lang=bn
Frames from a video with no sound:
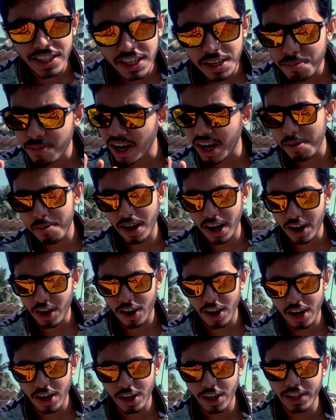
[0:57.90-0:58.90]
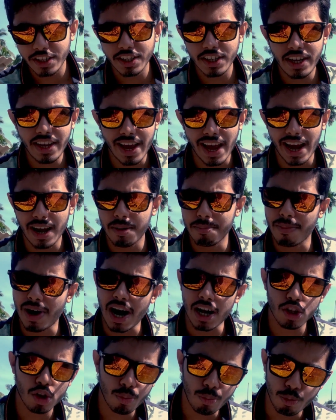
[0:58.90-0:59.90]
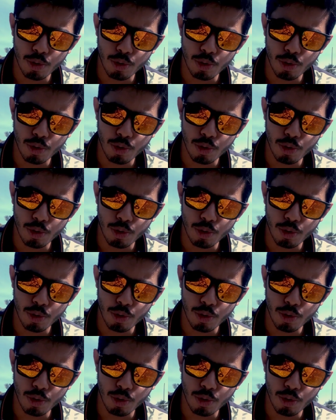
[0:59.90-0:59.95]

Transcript: তিন ভাগে ভাগ করা হয়েছে মা তো